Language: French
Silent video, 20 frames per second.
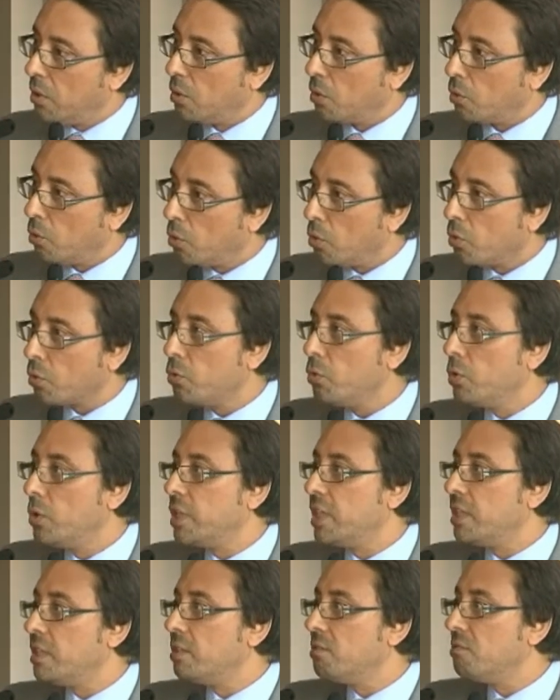que l'on ne
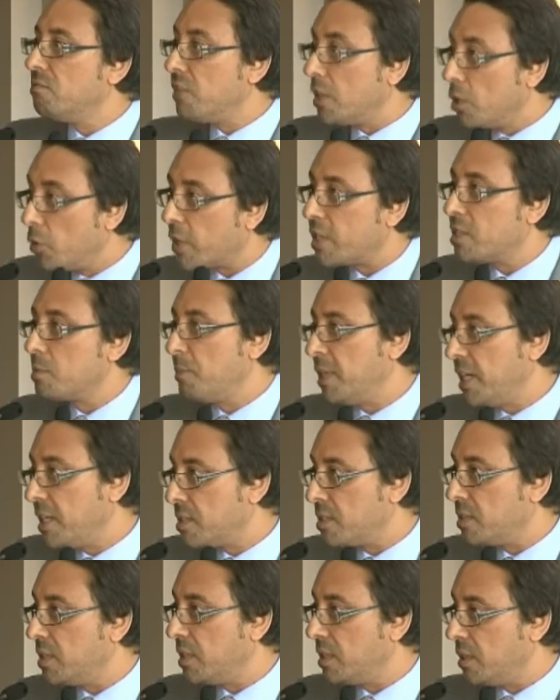les valorise pas
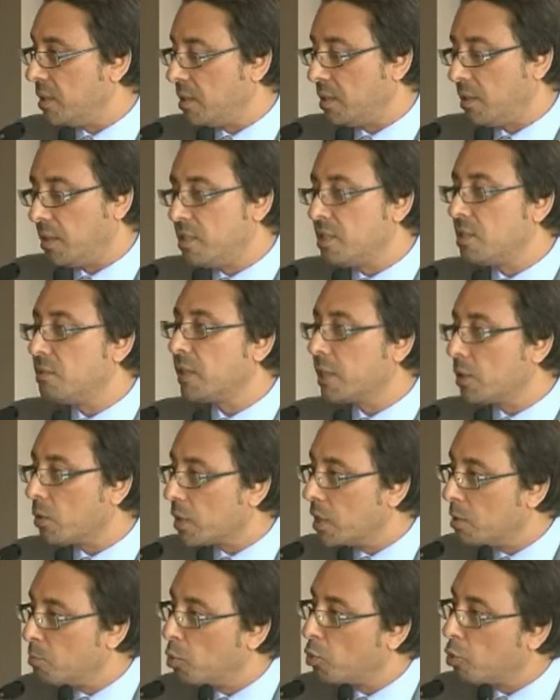assez. Et c'est vrai qu'on
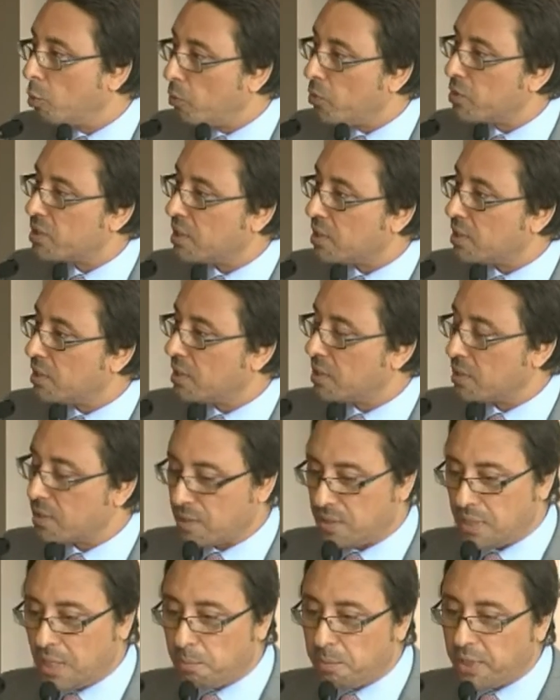a beaucoup plus
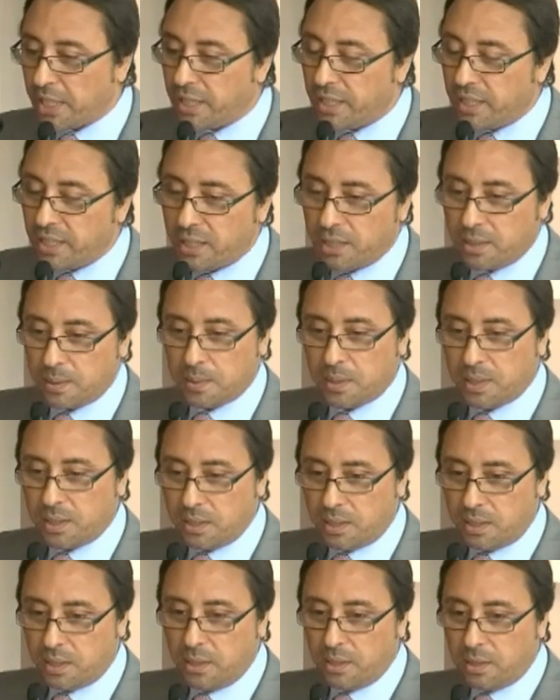tendance à parler
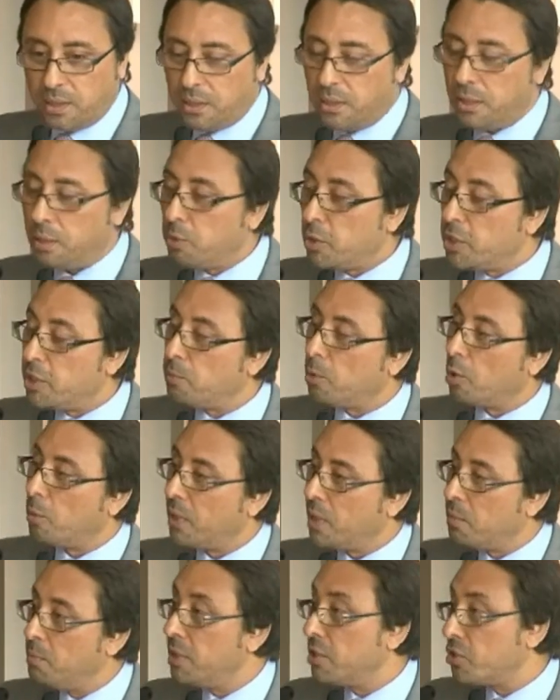les petits
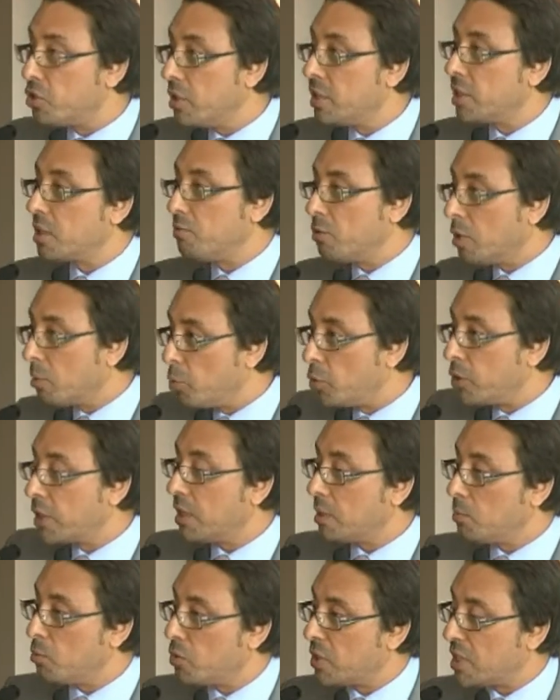problèmes des jeunes qui font un peu de
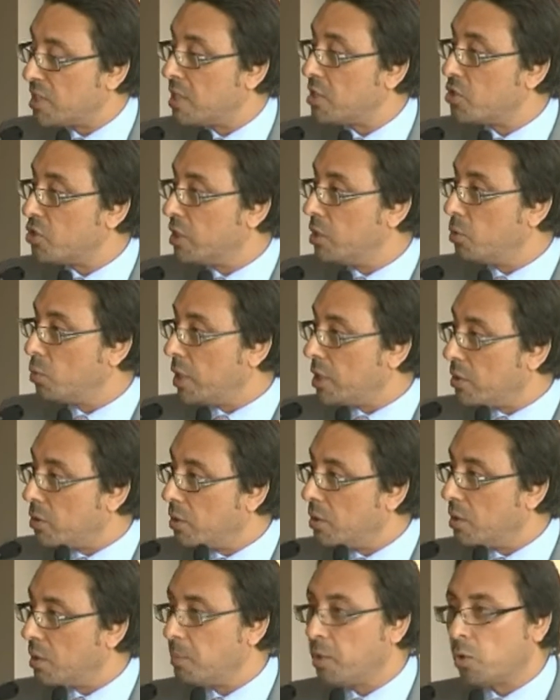gravure à Saint-Gilles ou
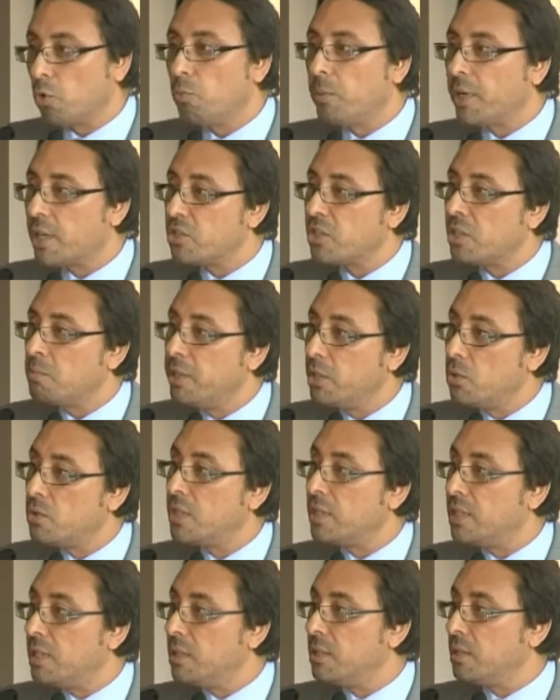ailleurs, mais on ne parle jamais de
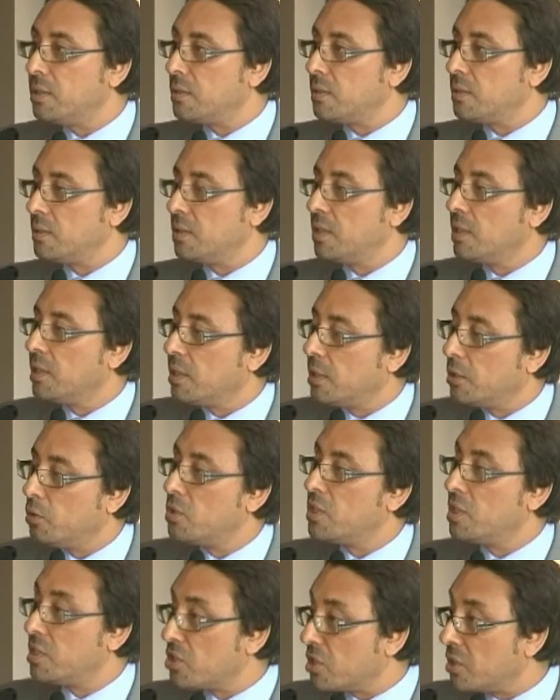cette élite, de
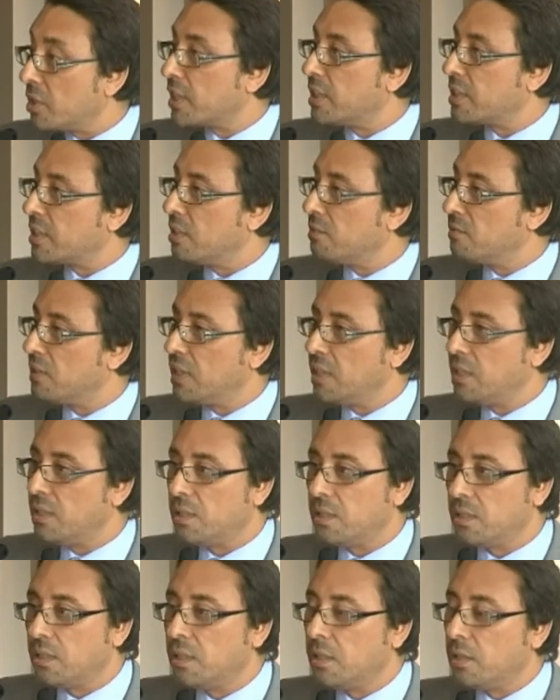ces gens qui travaillent,
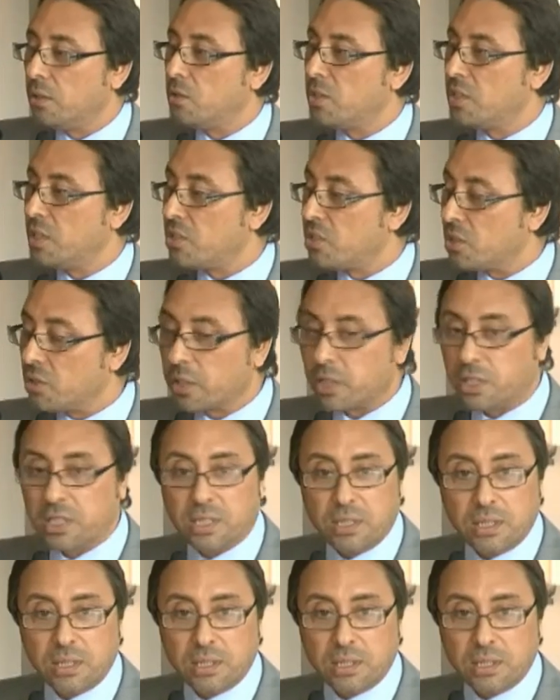de ces gens qui,